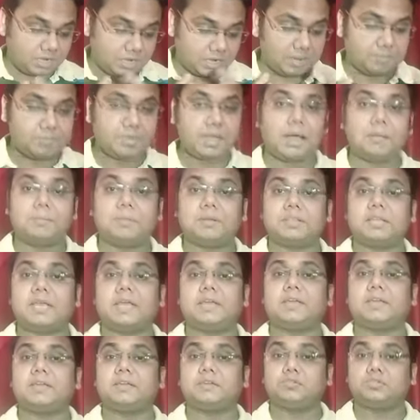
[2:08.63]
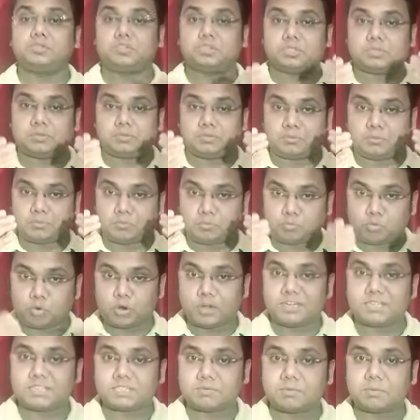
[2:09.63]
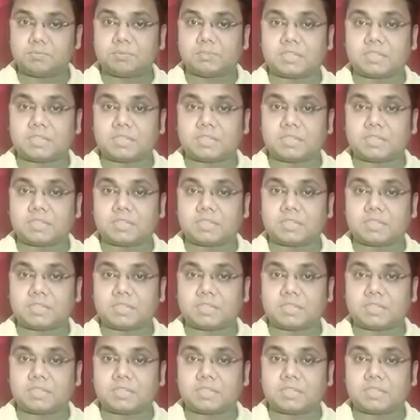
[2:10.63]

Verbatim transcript: हम यहाँ बताएंगे कुछ पॉइंट्स में